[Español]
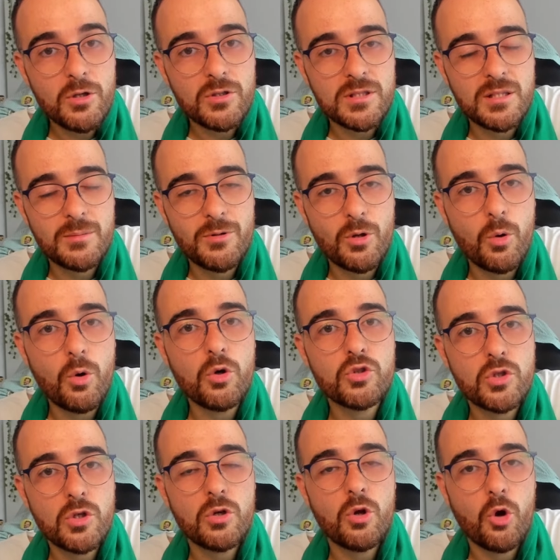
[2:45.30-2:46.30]
de este videojuego
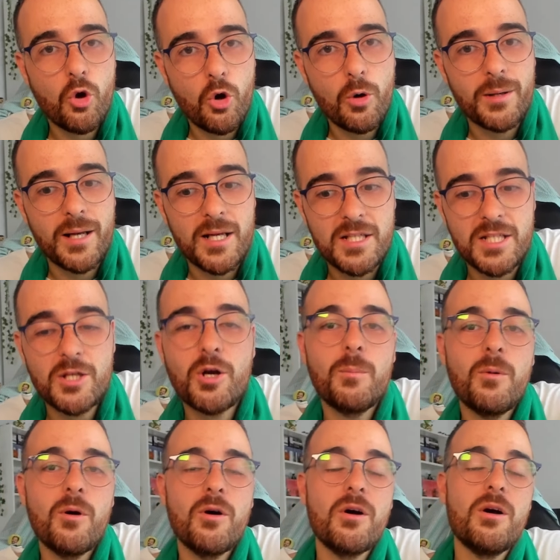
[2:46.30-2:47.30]
son cobras y
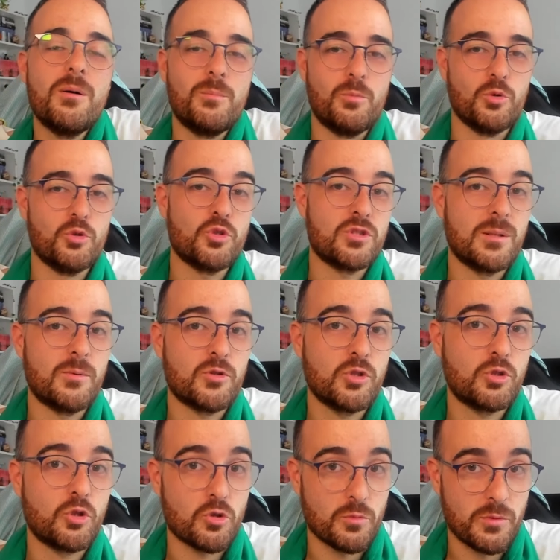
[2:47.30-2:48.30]
como muchos de
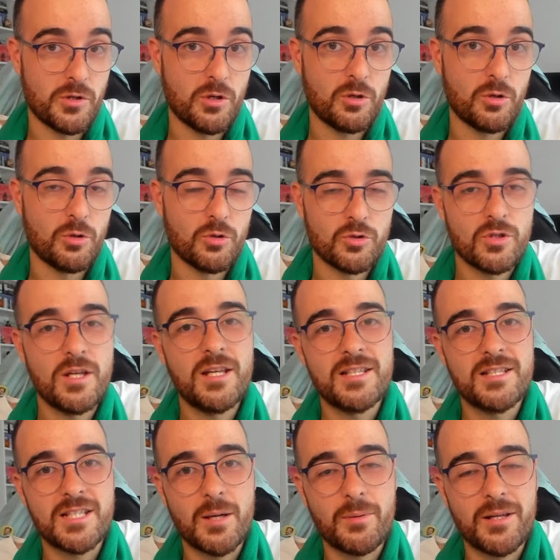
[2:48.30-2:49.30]
vosotros biólogos
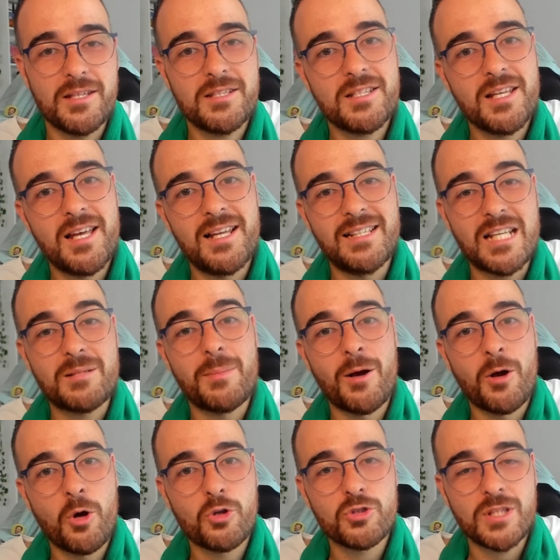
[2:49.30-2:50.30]
sabréis, las
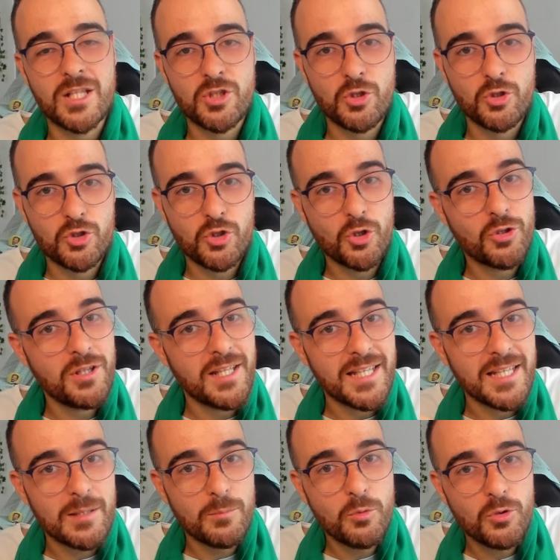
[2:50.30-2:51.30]
mangostas son
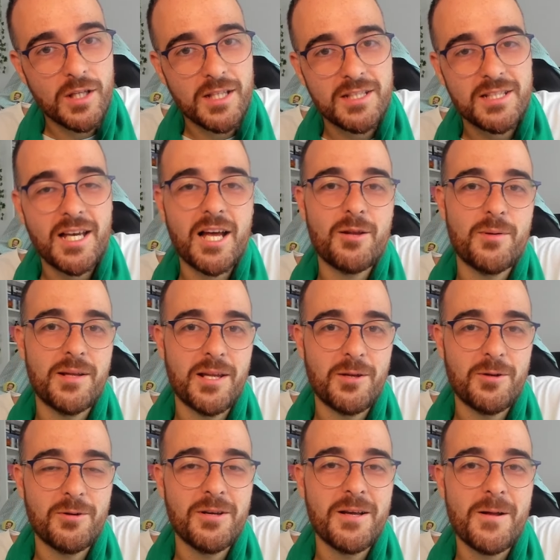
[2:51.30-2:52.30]
inmunes al
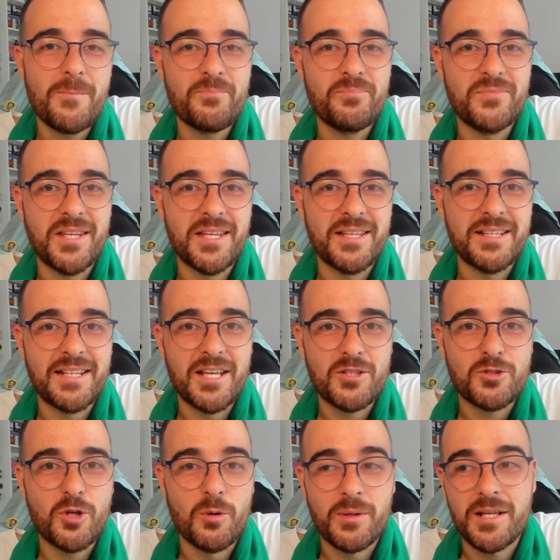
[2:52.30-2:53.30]
veneno de las
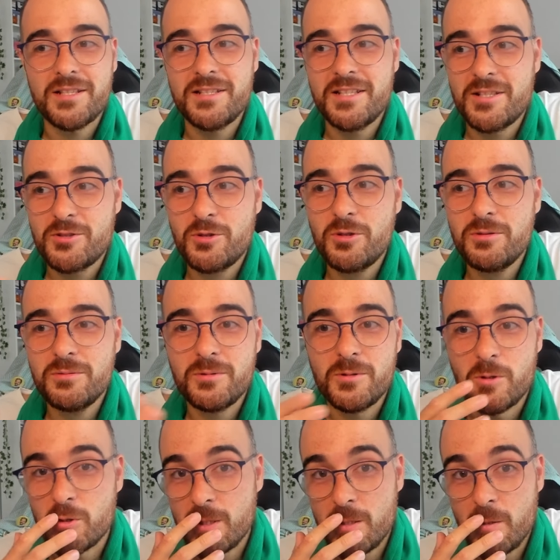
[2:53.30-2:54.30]
cobras. Esto
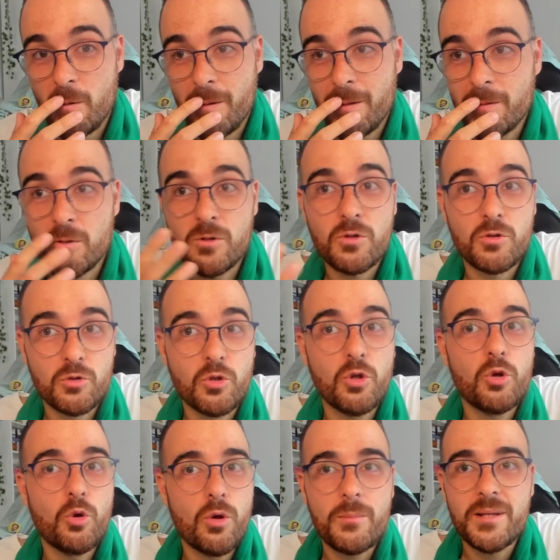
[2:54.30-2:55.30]
lo sé yo, ¿eh? no,
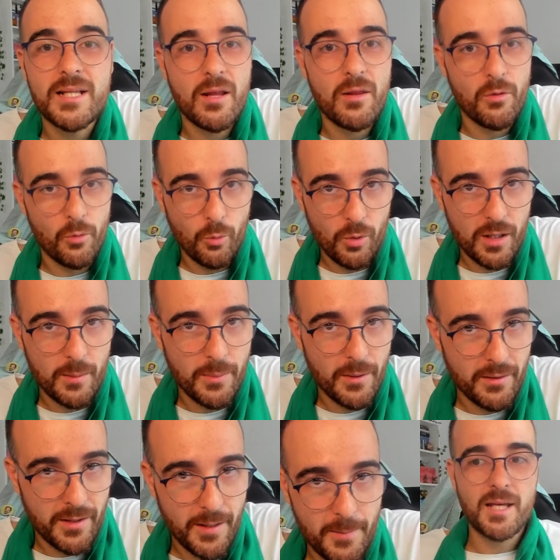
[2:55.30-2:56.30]
no lo he mirado en
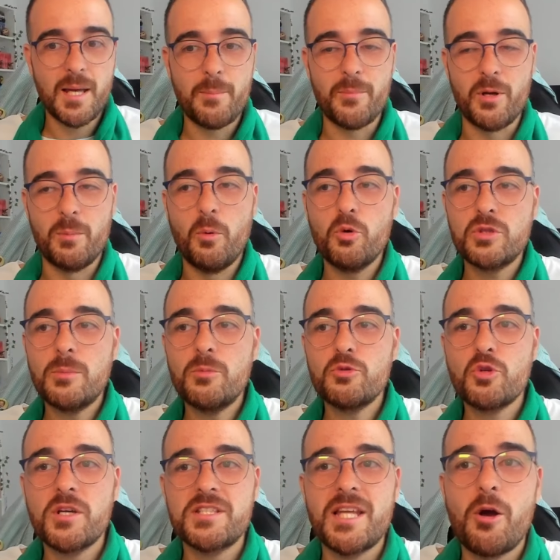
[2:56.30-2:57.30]
Wikipedia. Pero me gusta
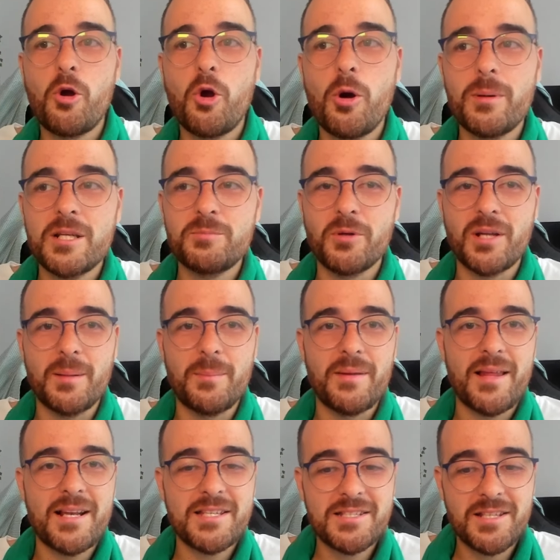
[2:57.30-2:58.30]
mucho que sean cobras porque me
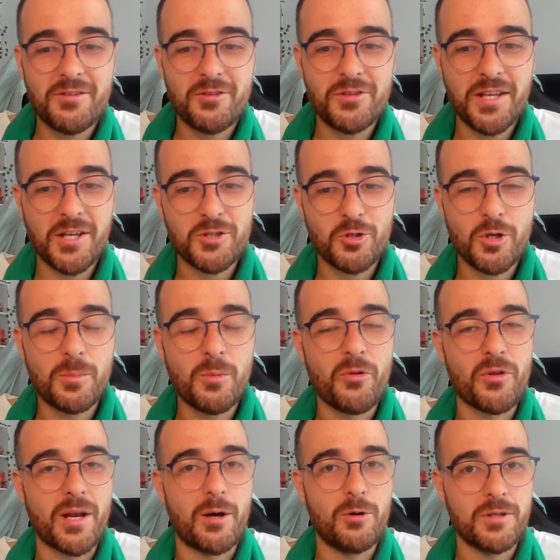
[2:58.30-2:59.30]
da la sensación de que son como
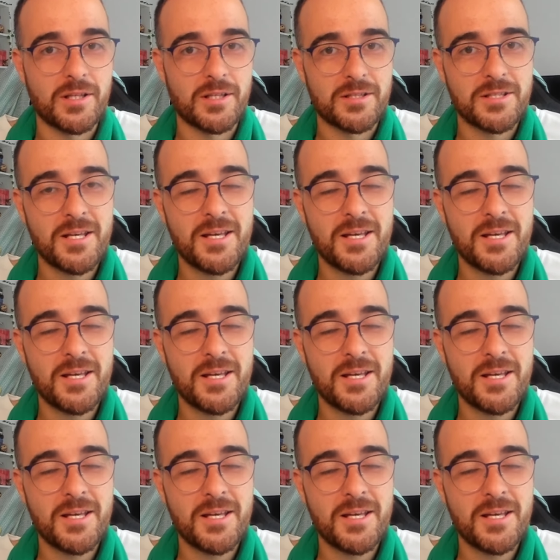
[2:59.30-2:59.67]
dragones.